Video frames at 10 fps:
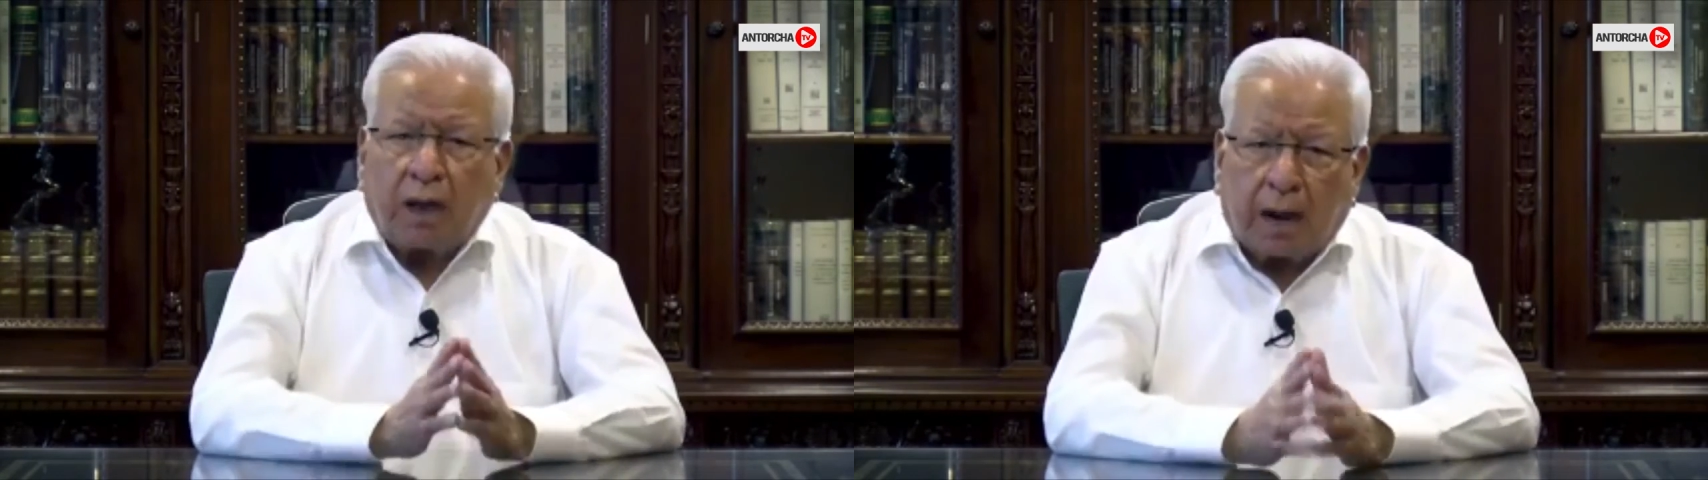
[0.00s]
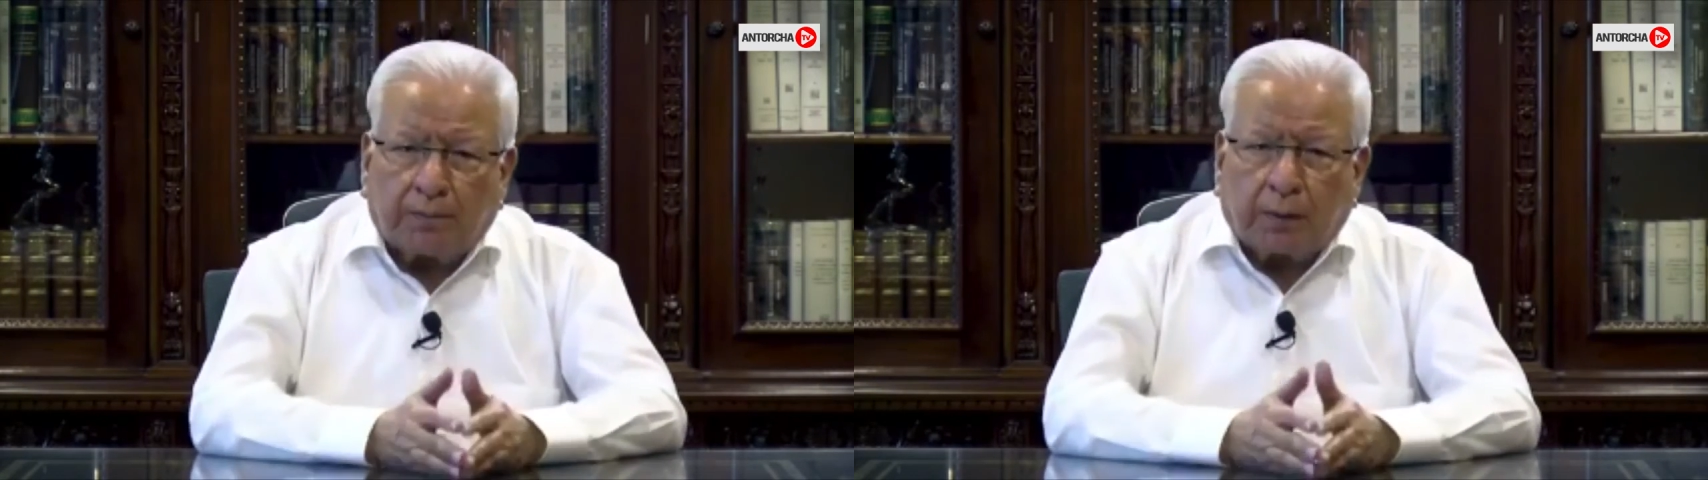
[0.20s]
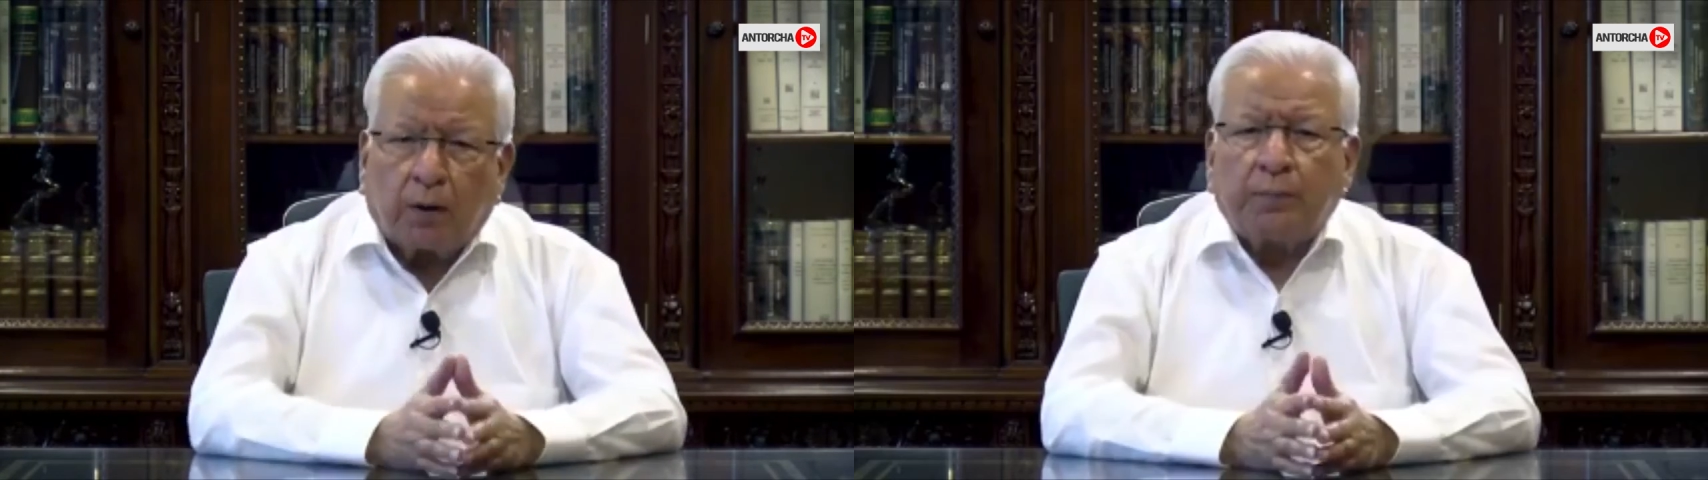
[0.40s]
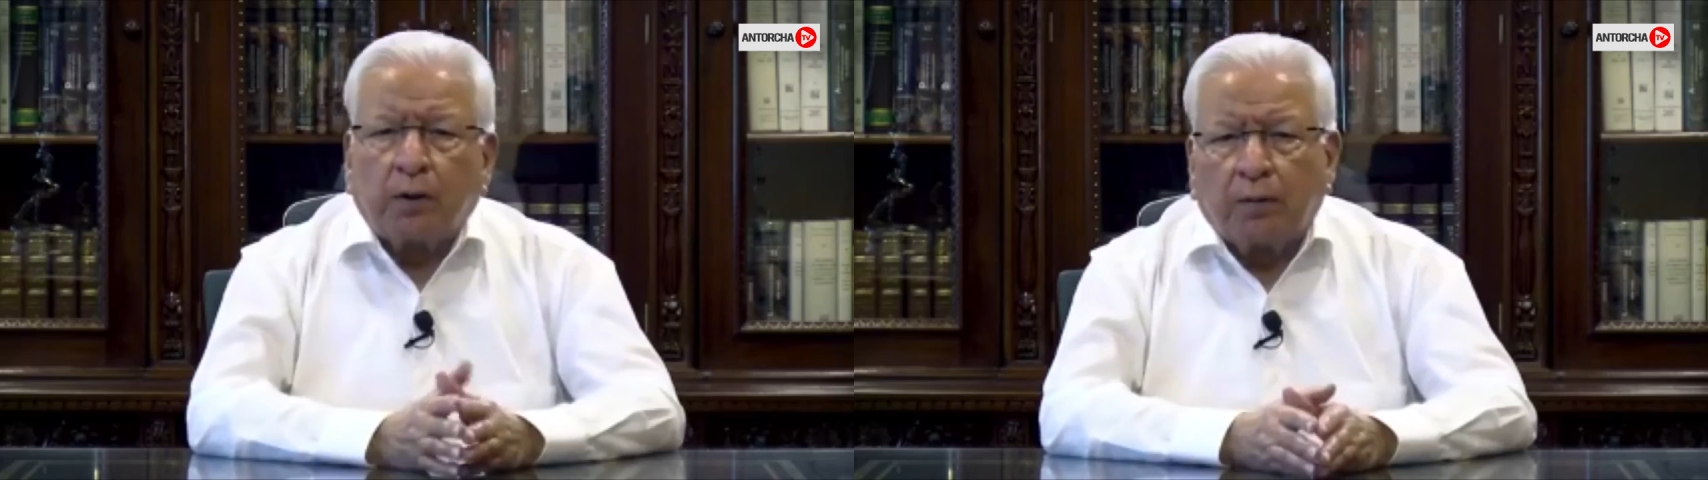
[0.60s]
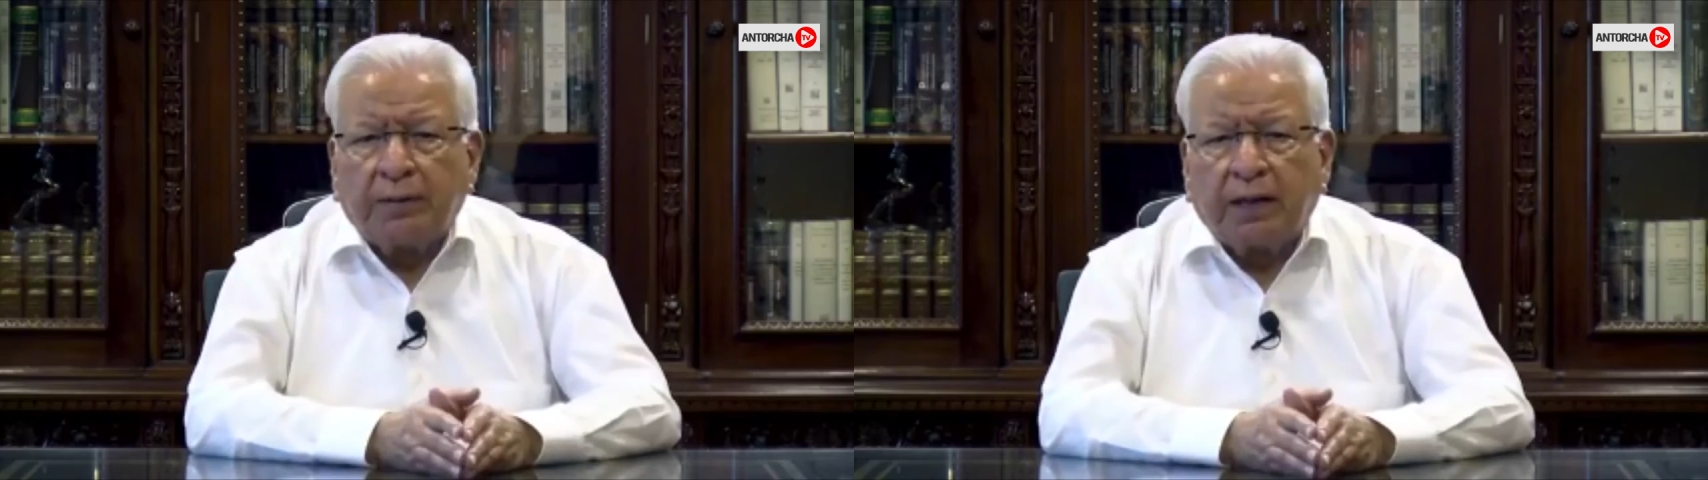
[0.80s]
al
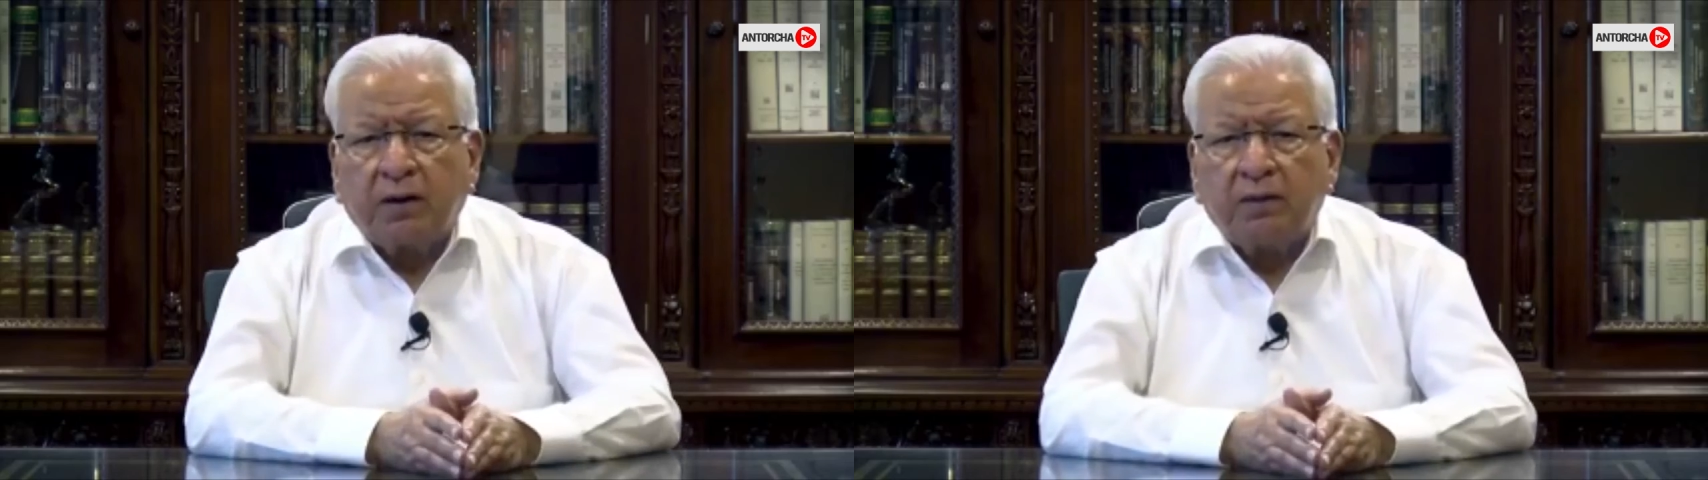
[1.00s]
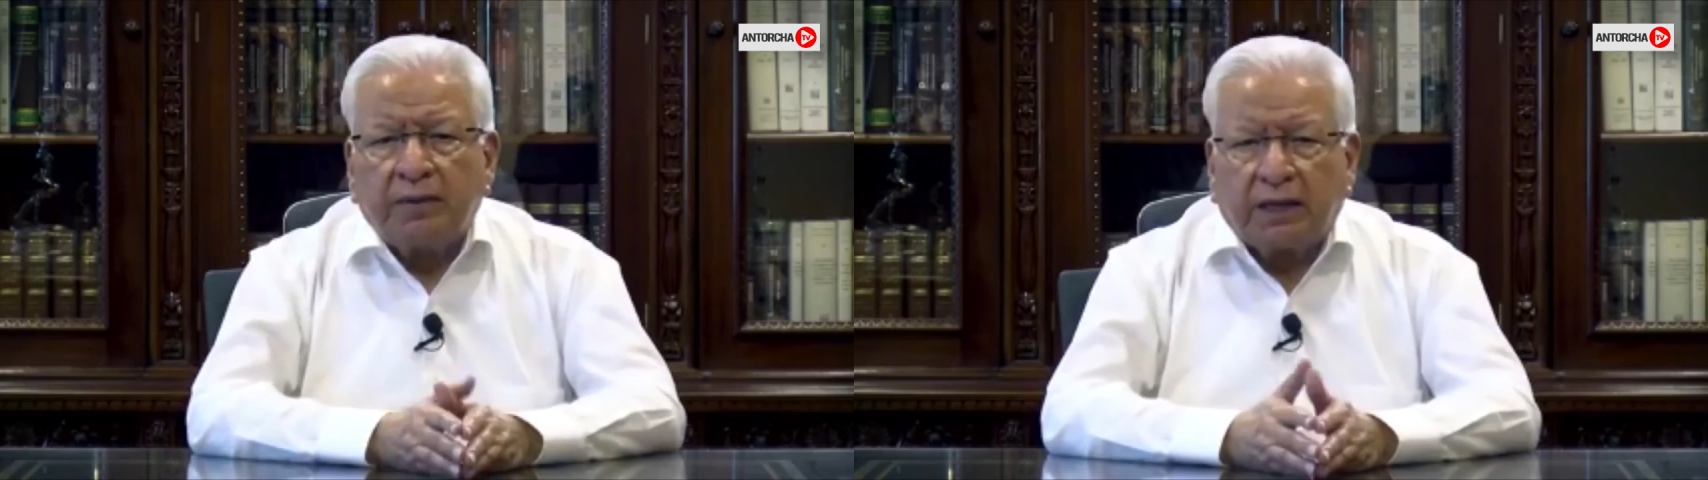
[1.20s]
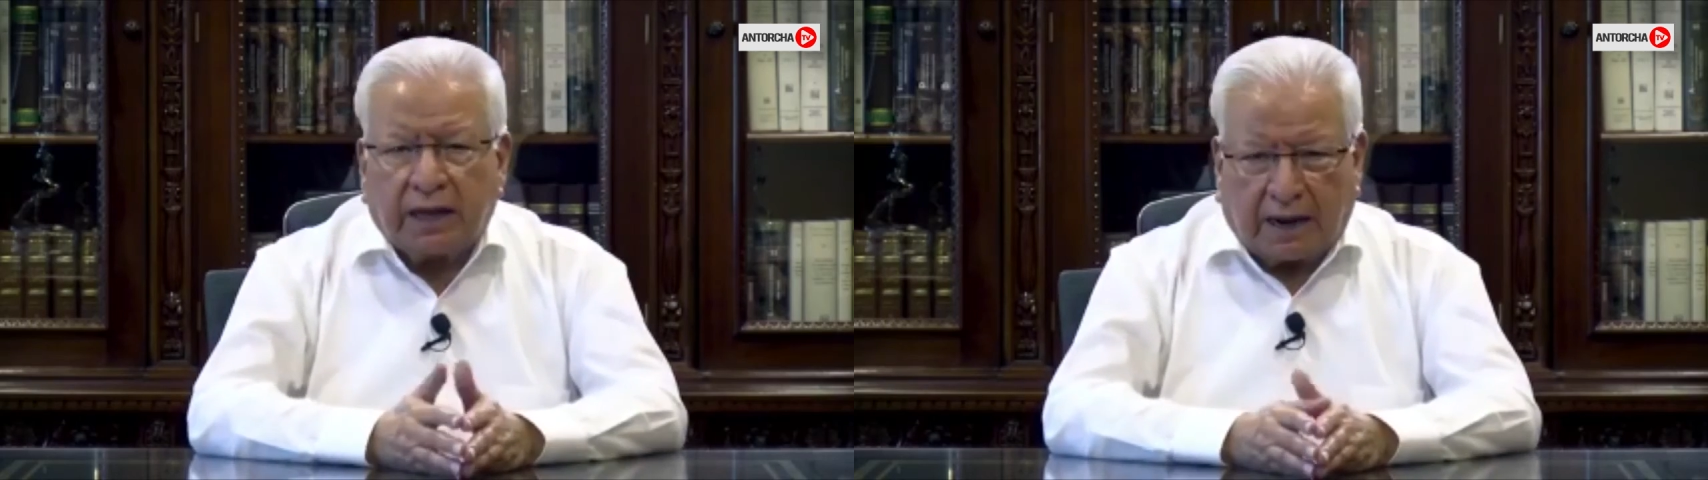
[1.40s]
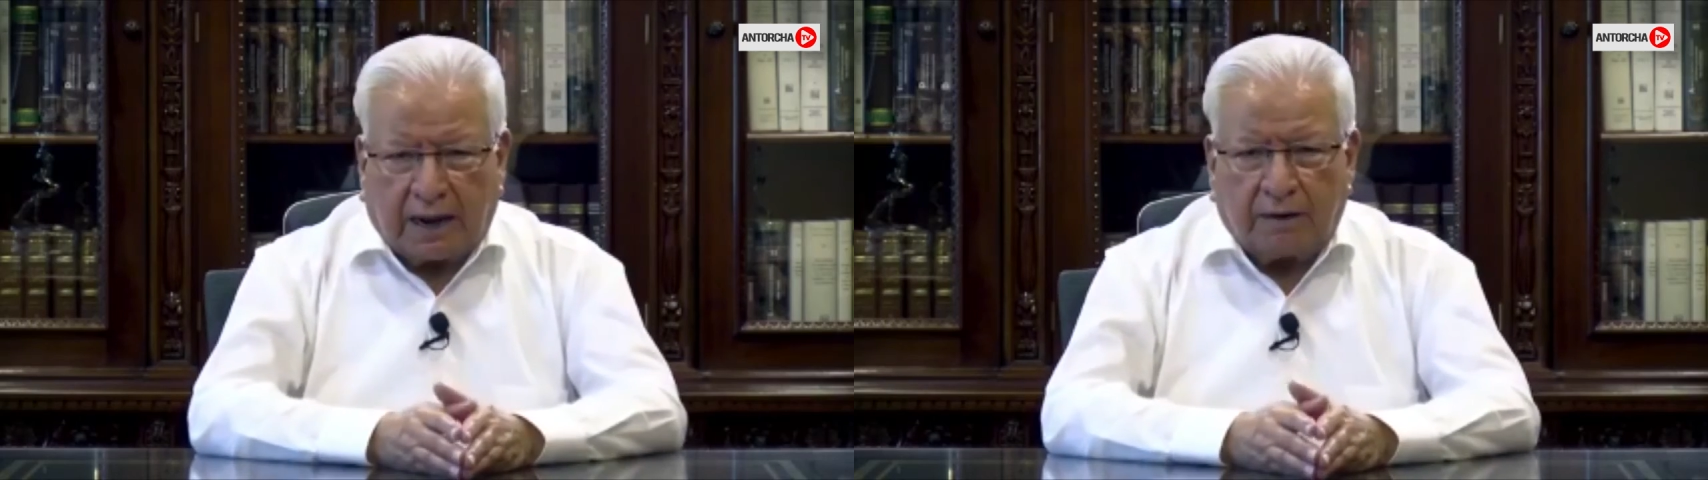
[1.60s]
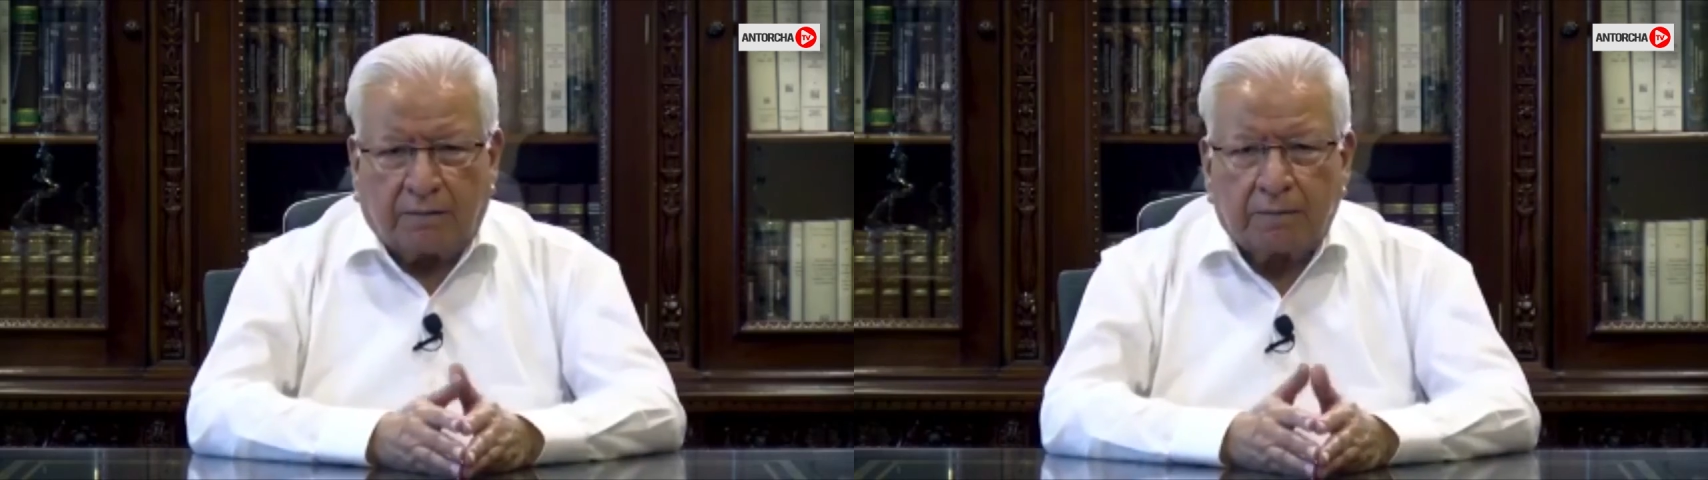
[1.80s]
propio gobierno
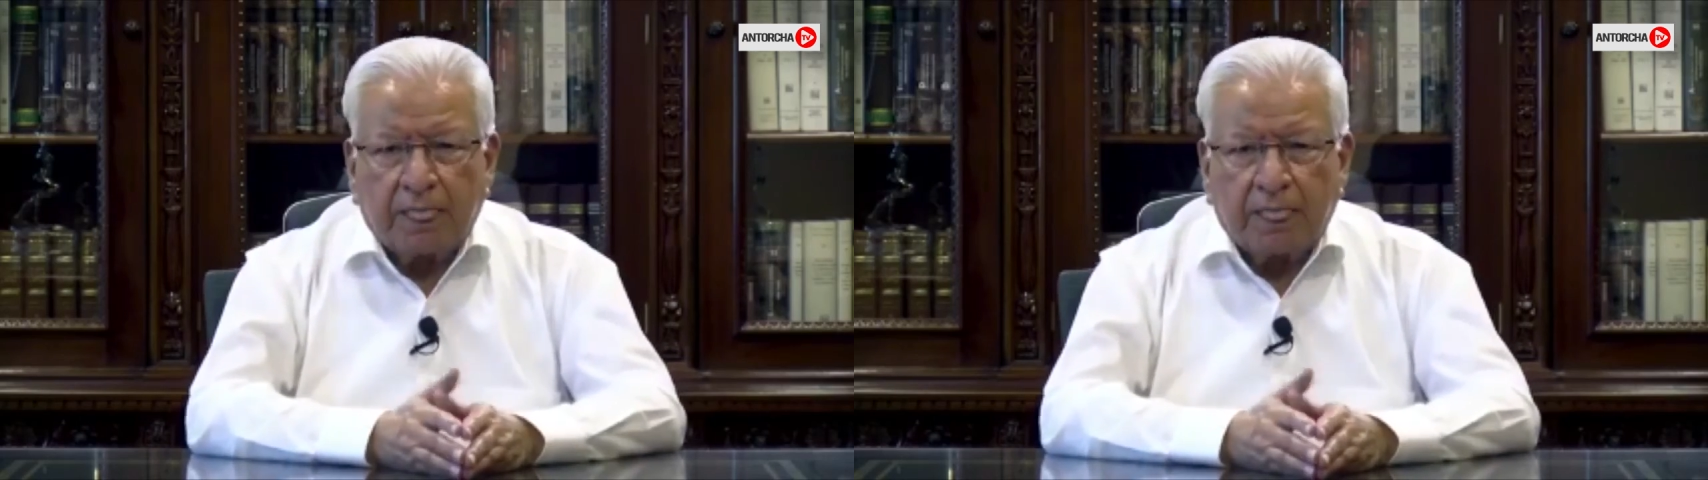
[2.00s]
mexicano.